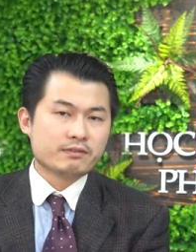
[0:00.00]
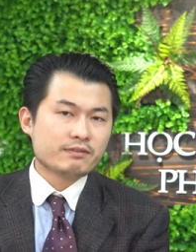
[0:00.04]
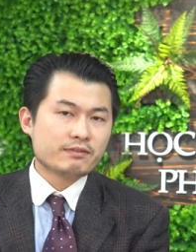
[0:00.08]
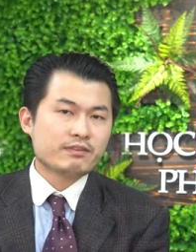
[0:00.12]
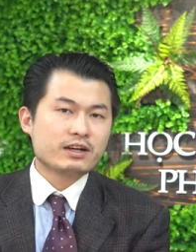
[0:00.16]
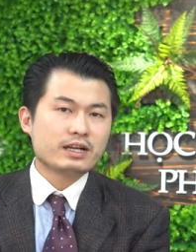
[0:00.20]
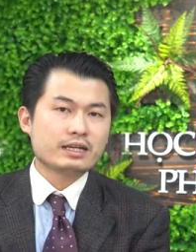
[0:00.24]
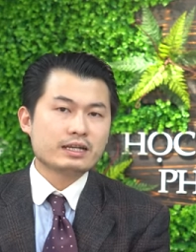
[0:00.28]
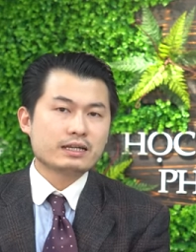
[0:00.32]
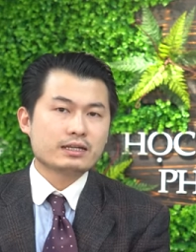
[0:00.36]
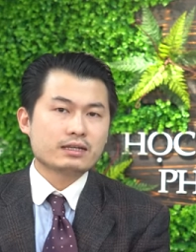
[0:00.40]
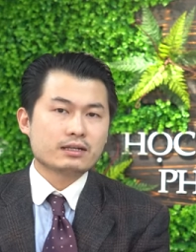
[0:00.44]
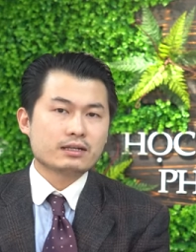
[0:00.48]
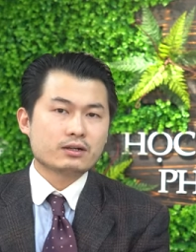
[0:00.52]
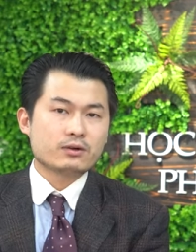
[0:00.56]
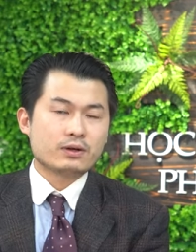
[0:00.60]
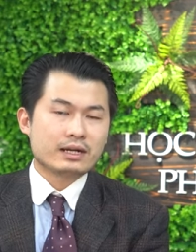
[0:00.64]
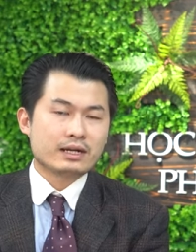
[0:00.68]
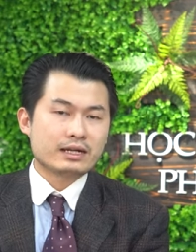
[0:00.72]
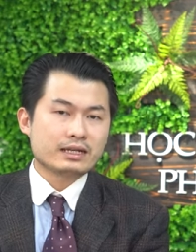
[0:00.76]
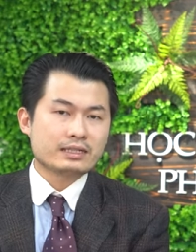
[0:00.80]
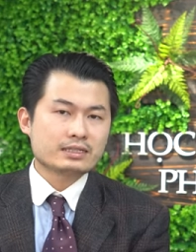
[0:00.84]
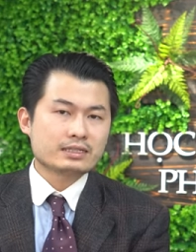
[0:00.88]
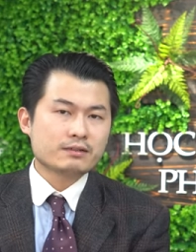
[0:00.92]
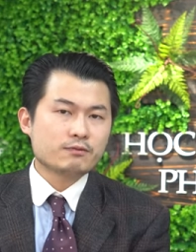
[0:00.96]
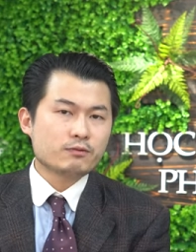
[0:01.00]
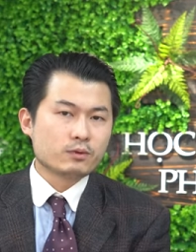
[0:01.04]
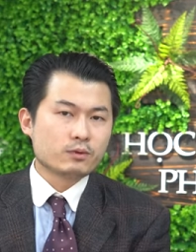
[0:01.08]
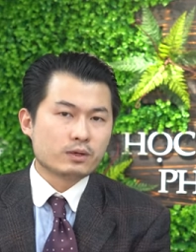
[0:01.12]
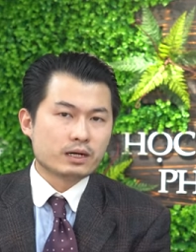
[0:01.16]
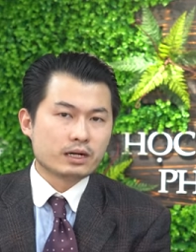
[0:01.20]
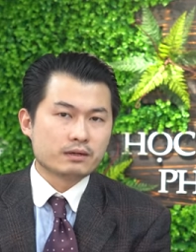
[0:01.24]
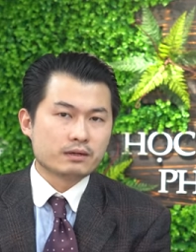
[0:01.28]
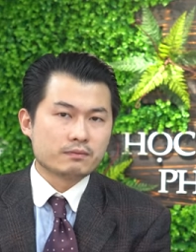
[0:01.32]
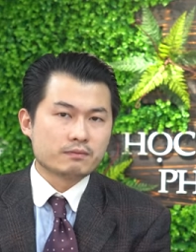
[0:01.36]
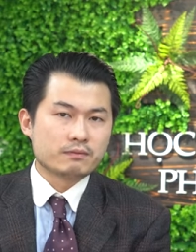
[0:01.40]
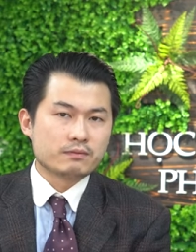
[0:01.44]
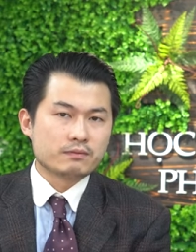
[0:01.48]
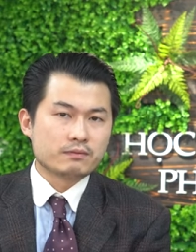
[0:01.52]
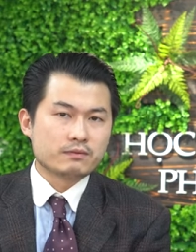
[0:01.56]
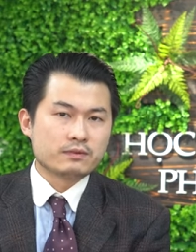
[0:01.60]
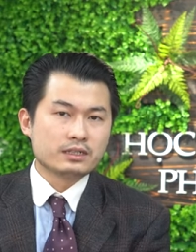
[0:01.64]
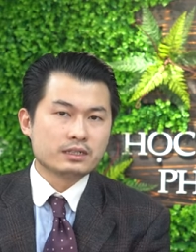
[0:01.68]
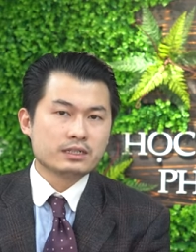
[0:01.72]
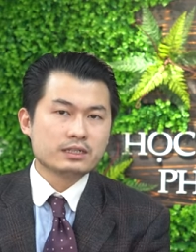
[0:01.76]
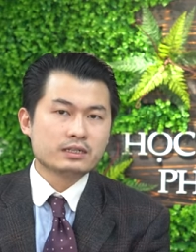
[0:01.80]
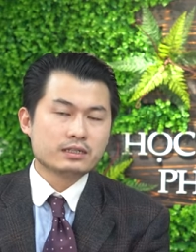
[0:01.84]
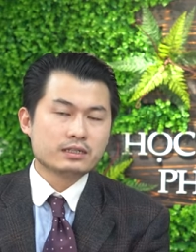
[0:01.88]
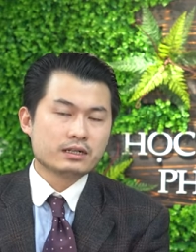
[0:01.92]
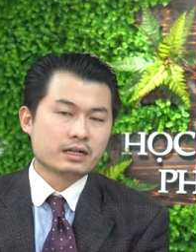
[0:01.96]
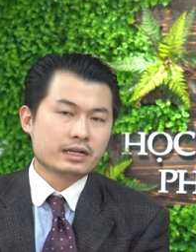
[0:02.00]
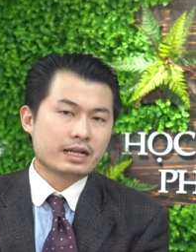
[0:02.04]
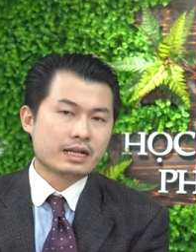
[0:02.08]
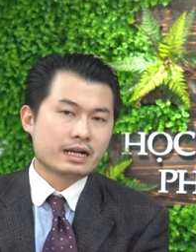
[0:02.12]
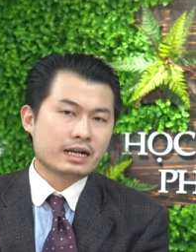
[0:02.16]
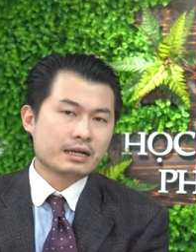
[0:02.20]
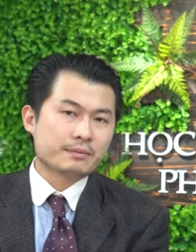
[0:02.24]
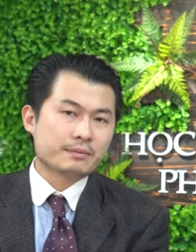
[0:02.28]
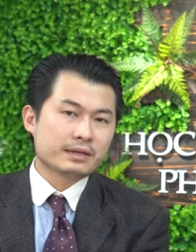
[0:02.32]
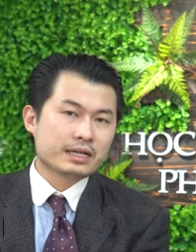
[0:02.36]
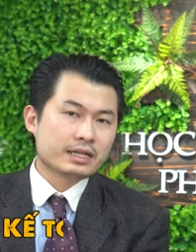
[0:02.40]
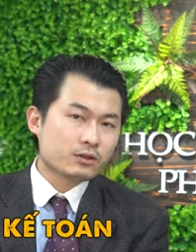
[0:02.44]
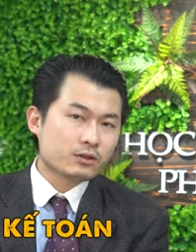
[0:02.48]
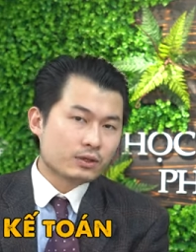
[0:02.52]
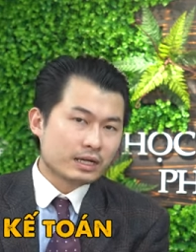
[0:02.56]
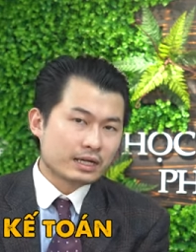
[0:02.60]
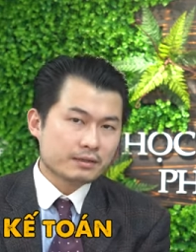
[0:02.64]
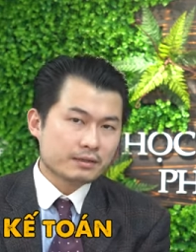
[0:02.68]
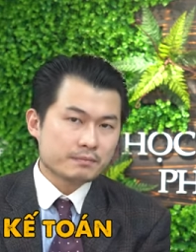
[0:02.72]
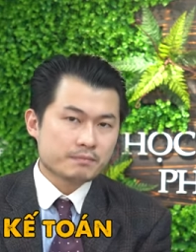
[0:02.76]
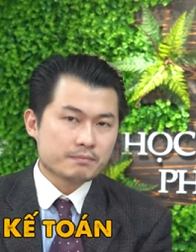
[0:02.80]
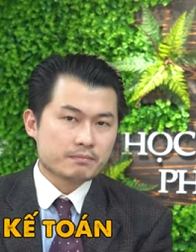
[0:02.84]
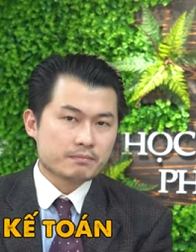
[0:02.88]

Vì vậy, khóa này rất phù hợp với những người đang làm kế toán,